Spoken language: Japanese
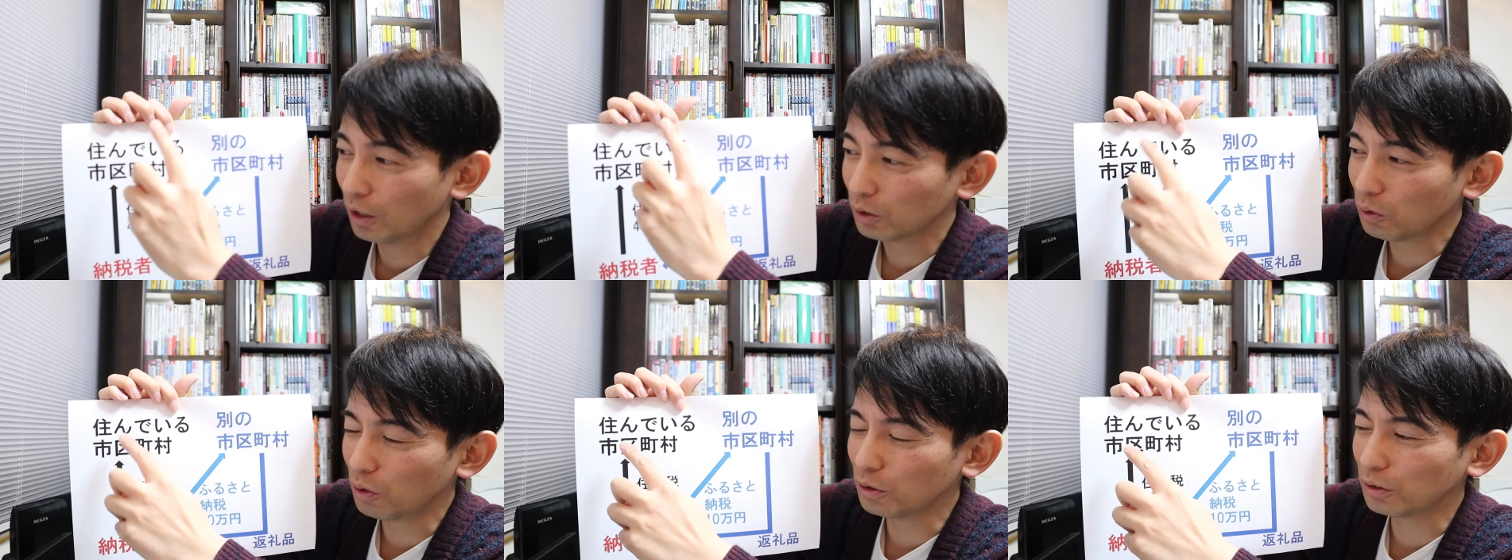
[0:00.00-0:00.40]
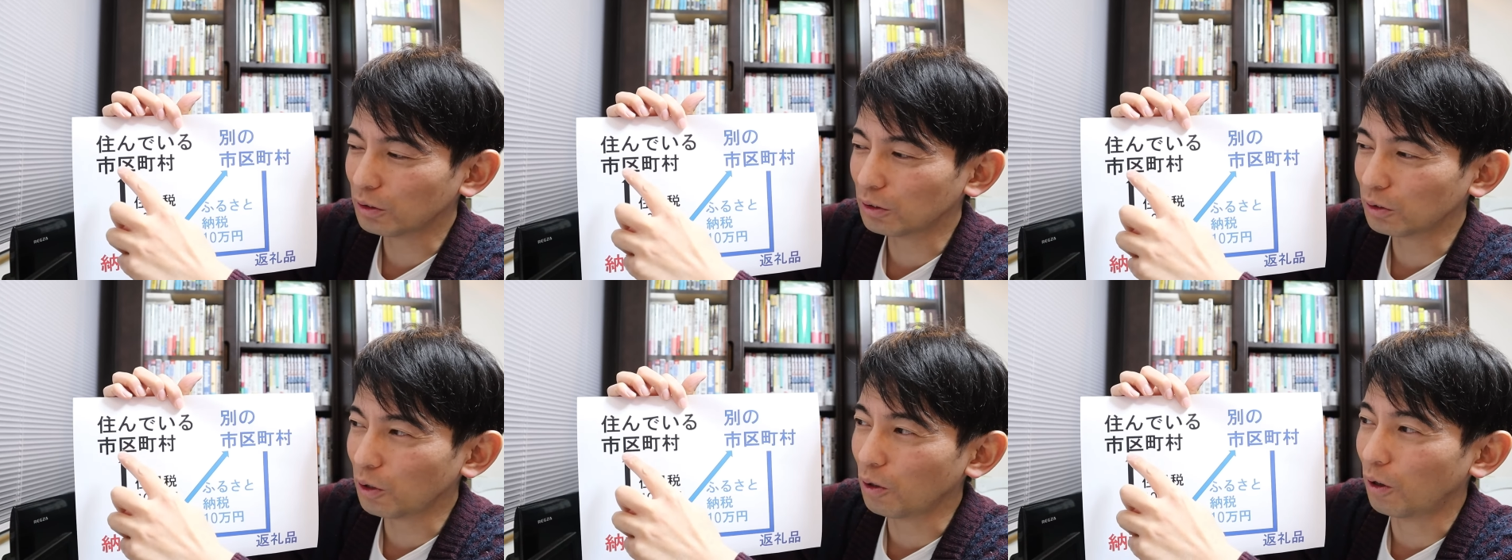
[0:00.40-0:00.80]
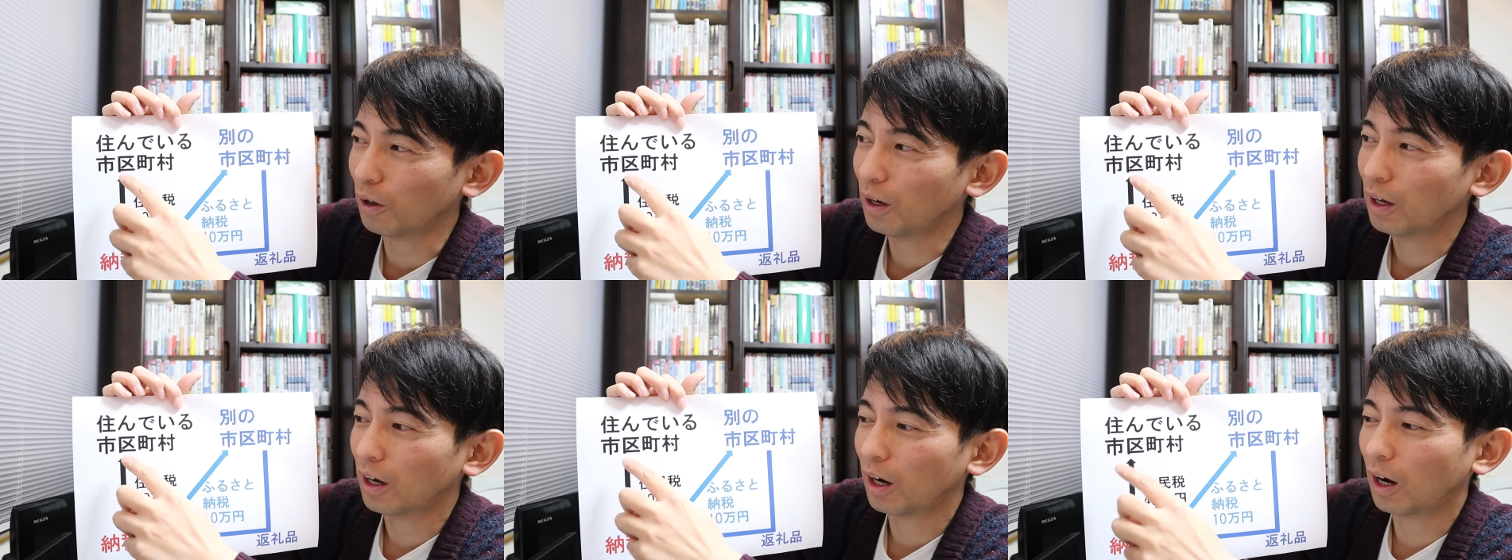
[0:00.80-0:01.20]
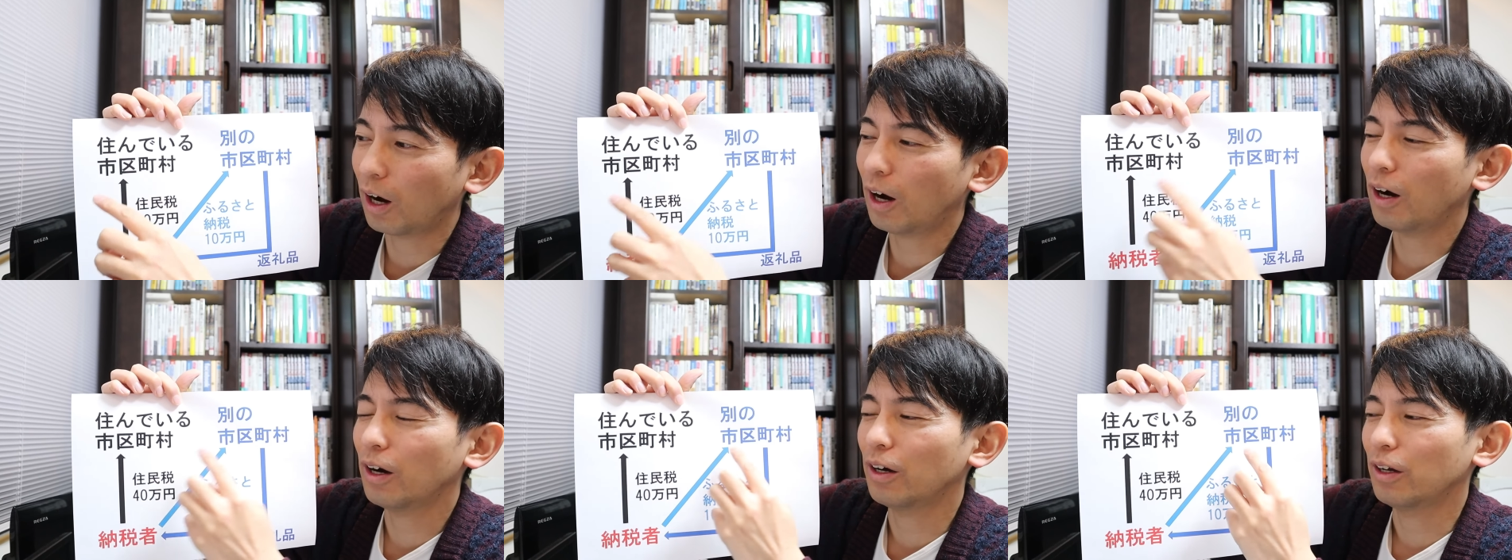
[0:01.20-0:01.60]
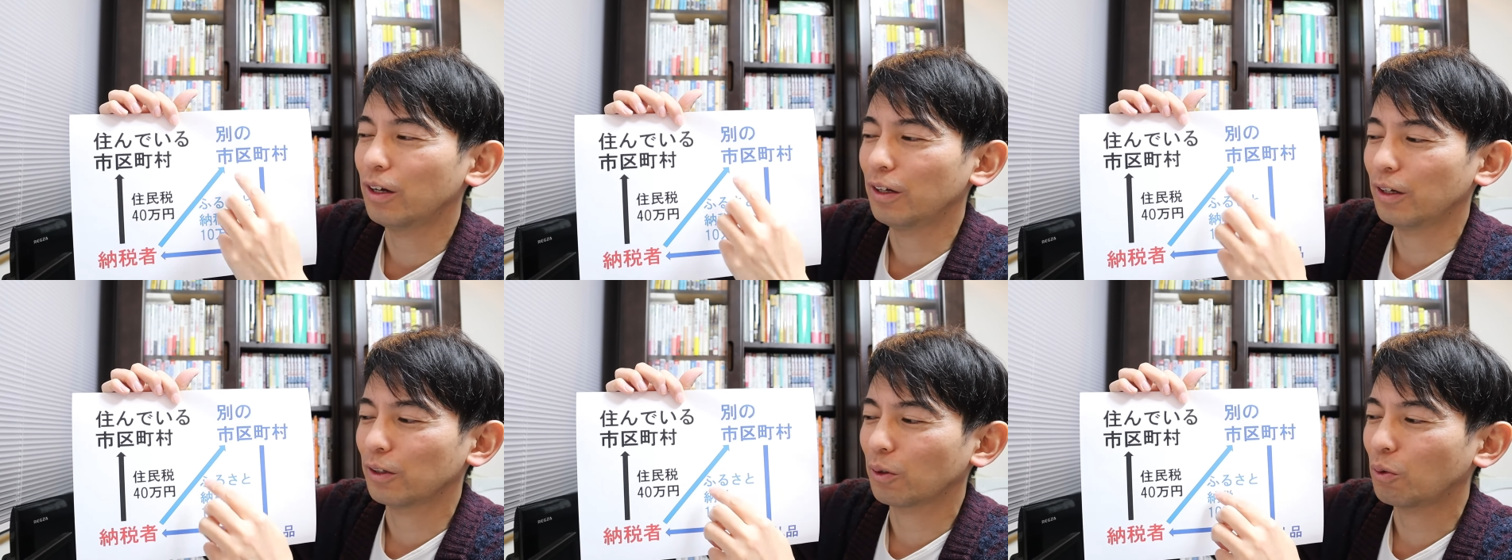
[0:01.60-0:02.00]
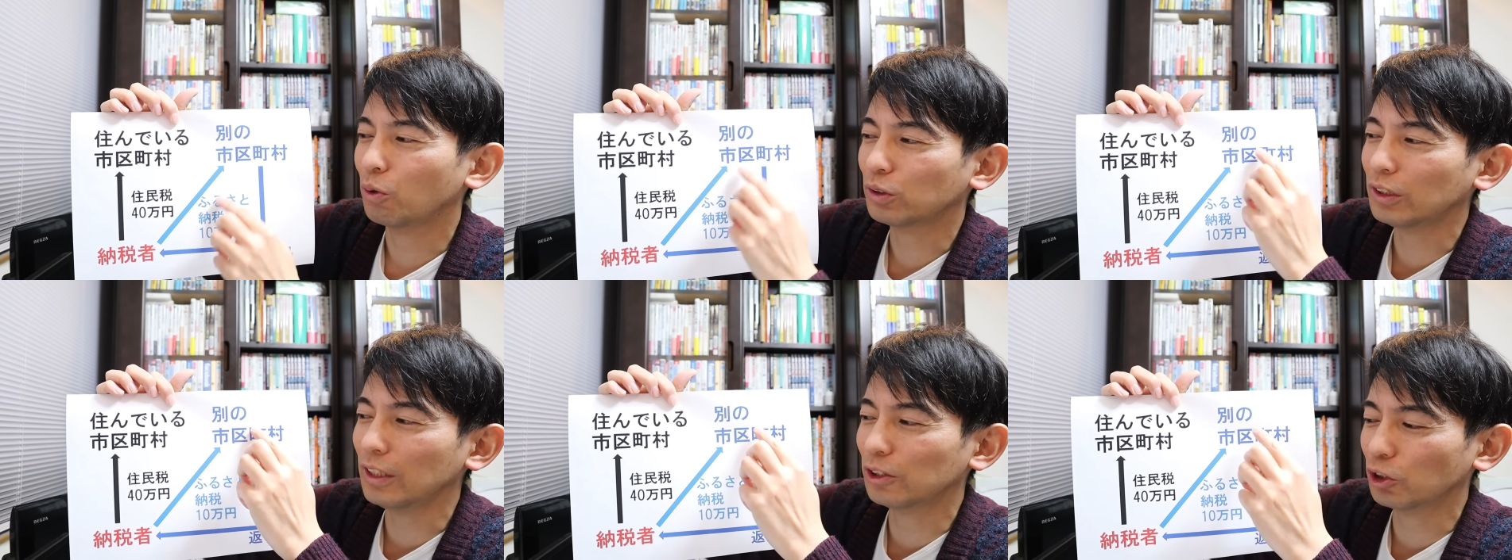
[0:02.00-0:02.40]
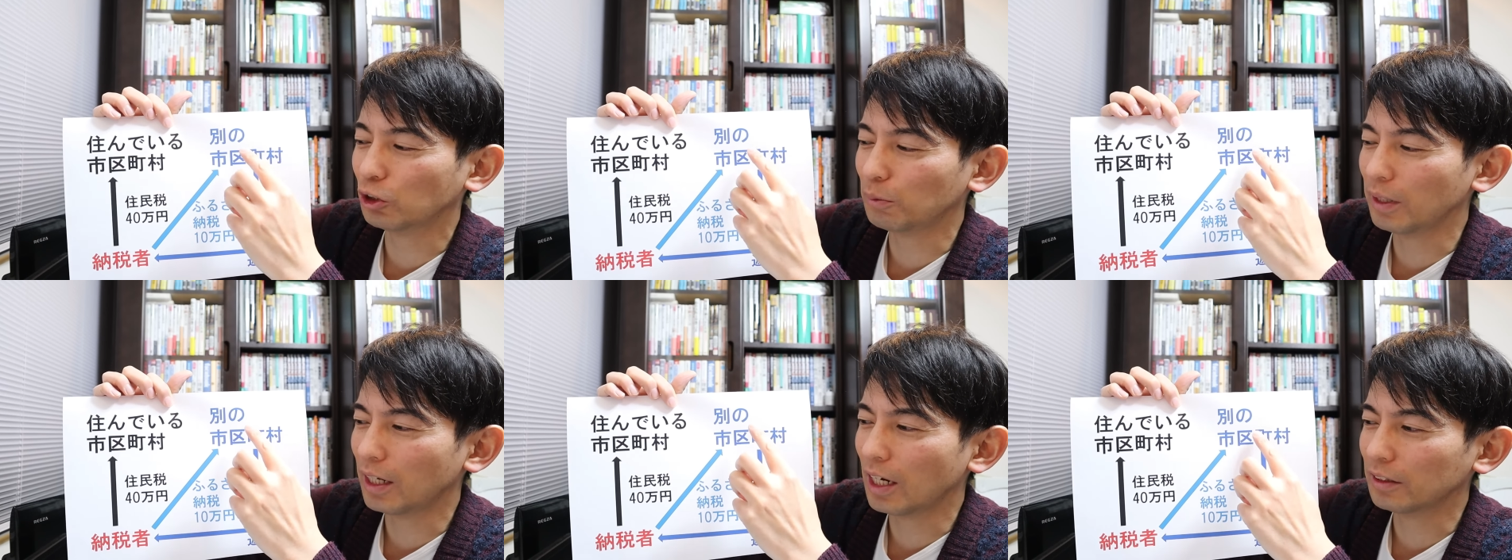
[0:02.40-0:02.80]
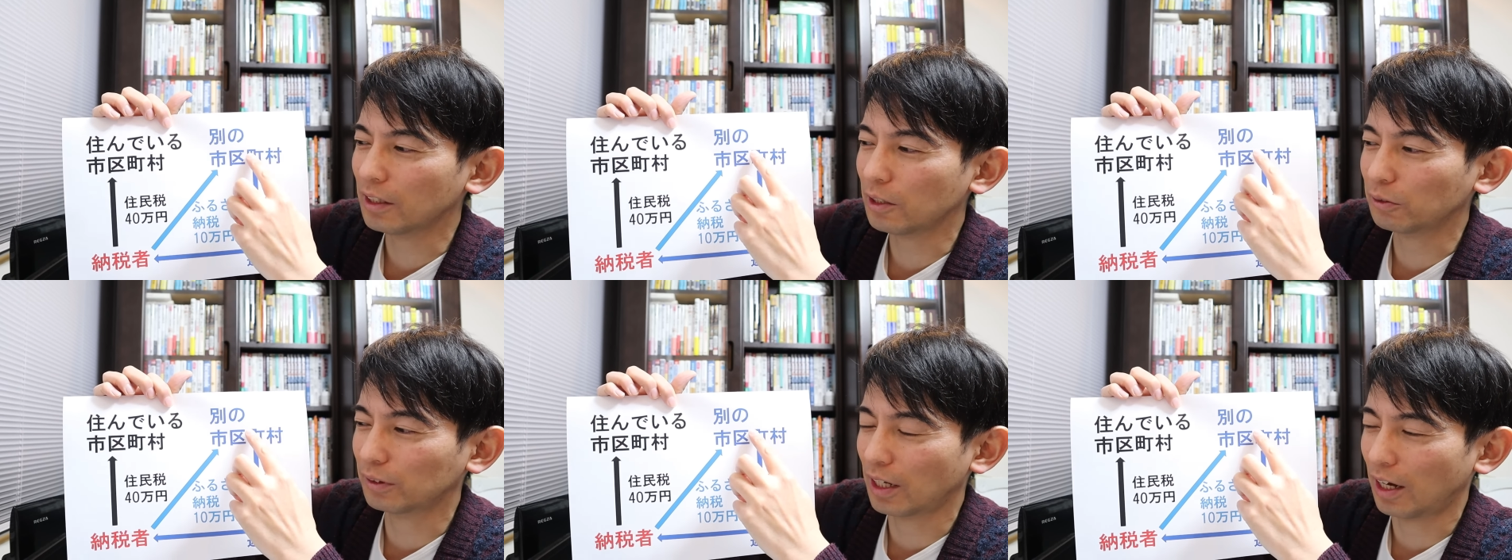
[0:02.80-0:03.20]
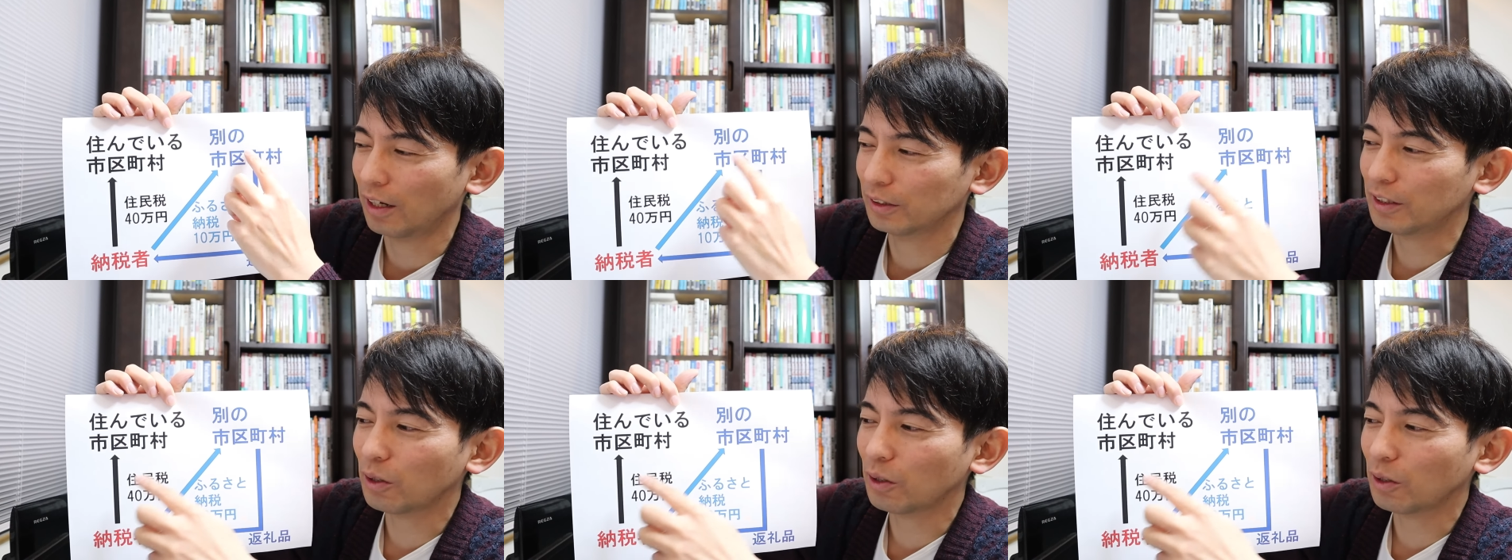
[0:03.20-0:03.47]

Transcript: そうすると、あ、こっちにじゅうまん円払ってるんだ。